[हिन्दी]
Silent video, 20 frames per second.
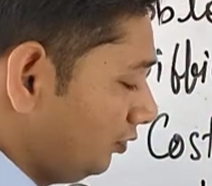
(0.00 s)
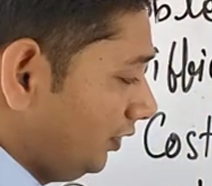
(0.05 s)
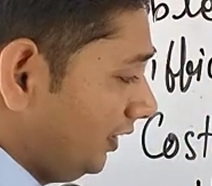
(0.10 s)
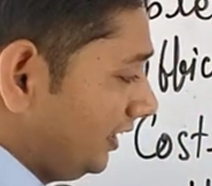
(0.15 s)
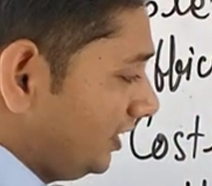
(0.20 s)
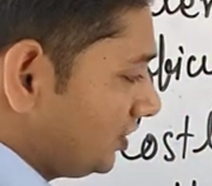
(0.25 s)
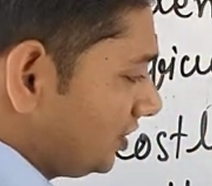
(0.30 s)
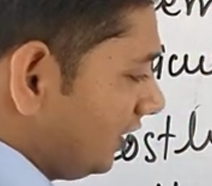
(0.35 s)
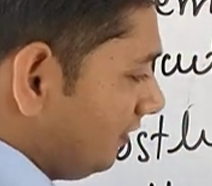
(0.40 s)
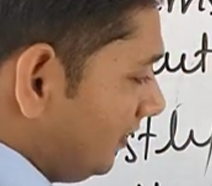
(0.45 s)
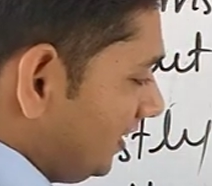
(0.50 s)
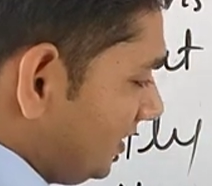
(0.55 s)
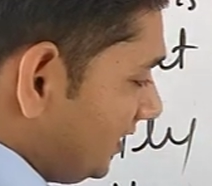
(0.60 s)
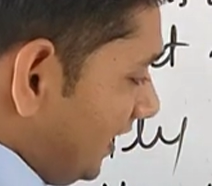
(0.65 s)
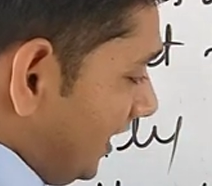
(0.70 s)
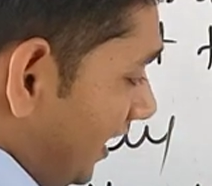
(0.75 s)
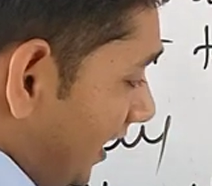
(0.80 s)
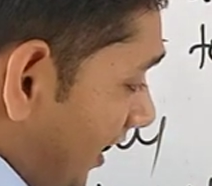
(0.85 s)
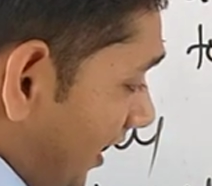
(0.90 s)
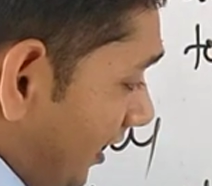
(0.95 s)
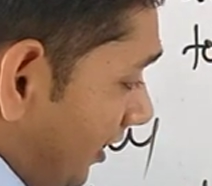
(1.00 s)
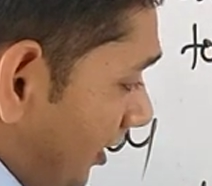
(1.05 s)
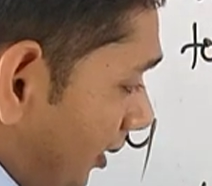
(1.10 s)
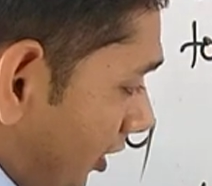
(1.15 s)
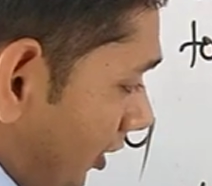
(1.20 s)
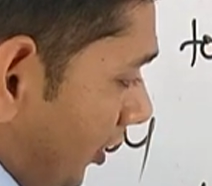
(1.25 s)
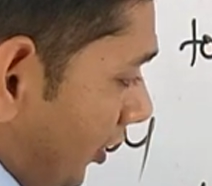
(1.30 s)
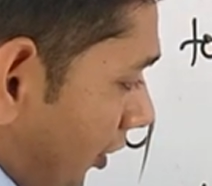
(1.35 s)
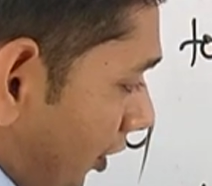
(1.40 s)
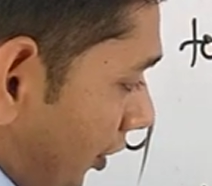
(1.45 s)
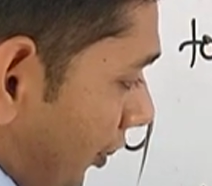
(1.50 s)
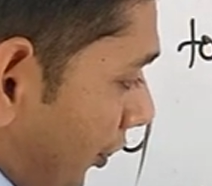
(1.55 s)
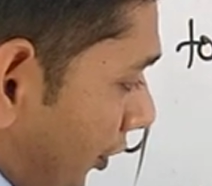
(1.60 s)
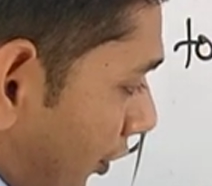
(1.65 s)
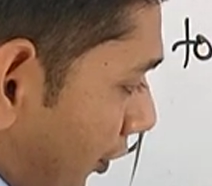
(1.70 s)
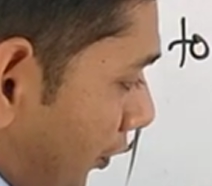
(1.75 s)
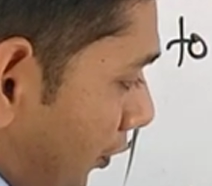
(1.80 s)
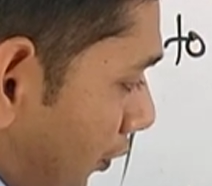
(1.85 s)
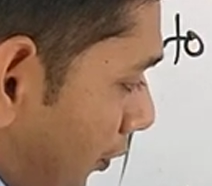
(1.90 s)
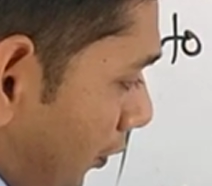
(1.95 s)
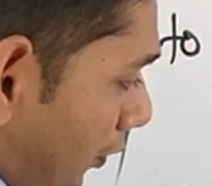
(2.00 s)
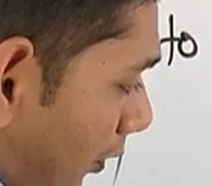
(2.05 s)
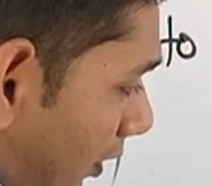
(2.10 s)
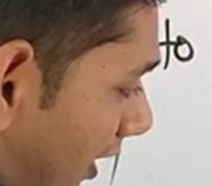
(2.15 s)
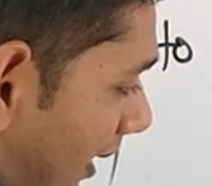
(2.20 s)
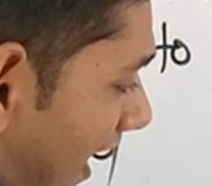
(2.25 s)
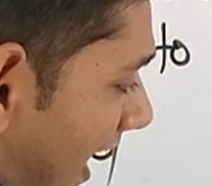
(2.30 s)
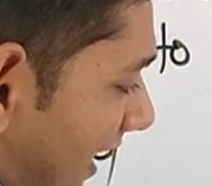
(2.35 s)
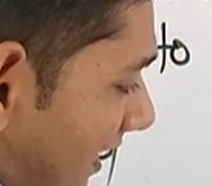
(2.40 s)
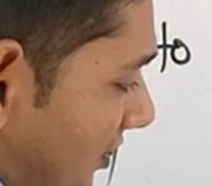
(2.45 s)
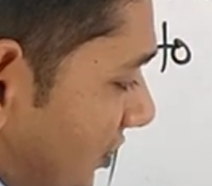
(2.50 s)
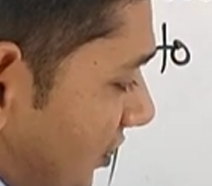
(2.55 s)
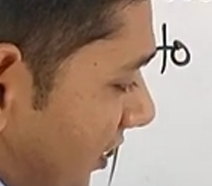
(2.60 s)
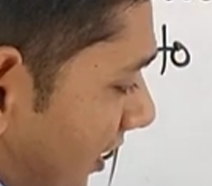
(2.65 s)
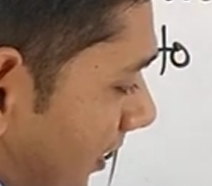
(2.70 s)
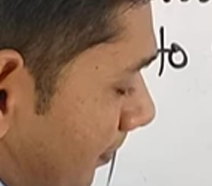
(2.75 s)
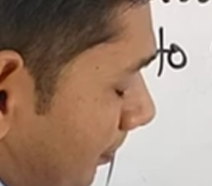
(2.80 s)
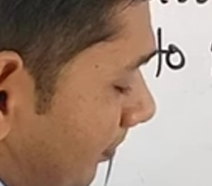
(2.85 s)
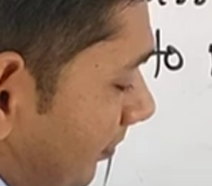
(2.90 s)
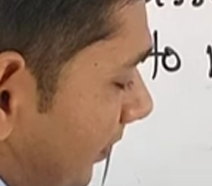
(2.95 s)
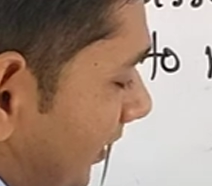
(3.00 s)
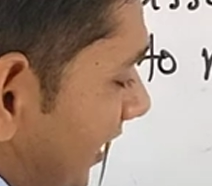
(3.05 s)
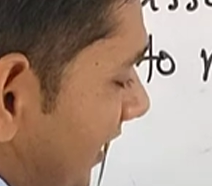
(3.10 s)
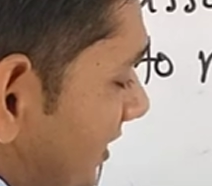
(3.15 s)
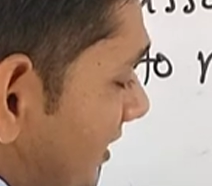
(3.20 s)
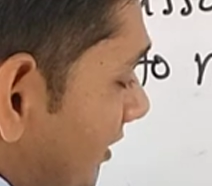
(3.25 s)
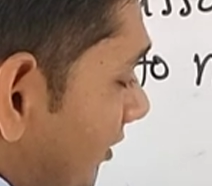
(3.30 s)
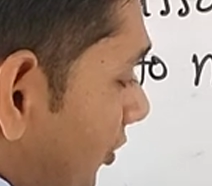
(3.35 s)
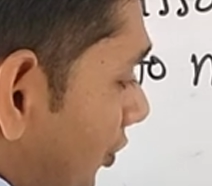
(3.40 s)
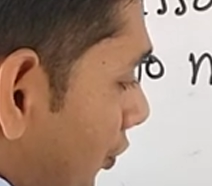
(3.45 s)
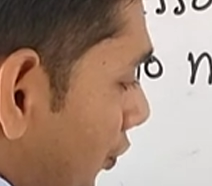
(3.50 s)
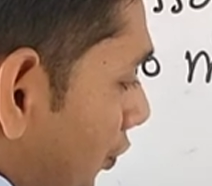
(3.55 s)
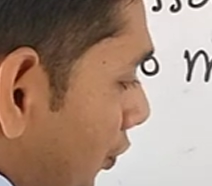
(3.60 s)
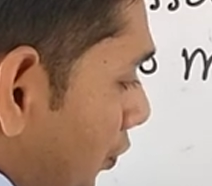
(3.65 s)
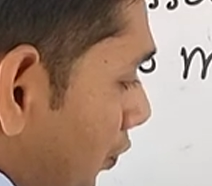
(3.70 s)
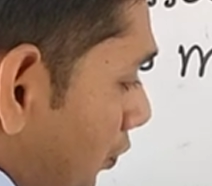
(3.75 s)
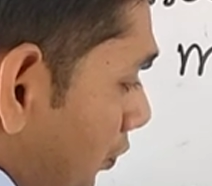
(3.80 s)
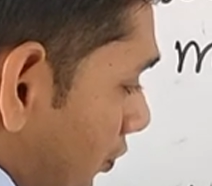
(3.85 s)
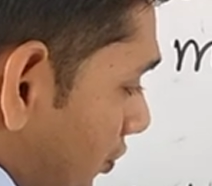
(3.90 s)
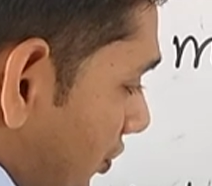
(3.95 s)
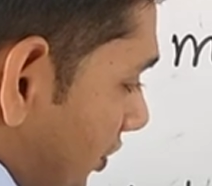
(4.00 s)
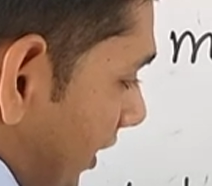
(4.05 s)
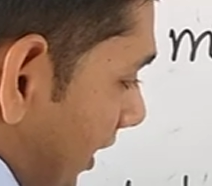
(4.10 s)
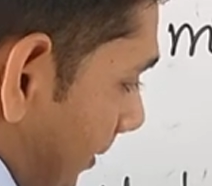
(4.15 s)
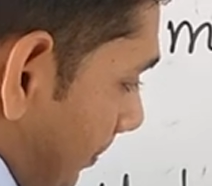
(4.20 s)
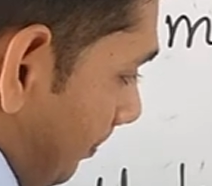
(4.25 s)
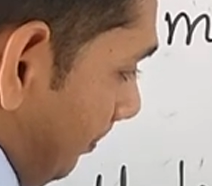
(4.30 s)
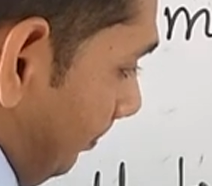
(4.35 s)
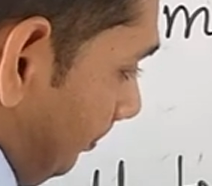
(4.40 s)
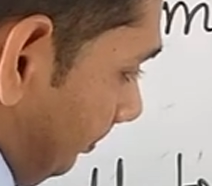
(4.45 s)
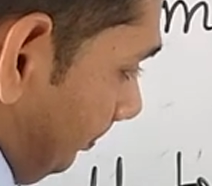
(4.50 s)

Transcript: तो ये किसकी वजह से है ड्यू टू लार्ज सेप यस ड्यू टू सेप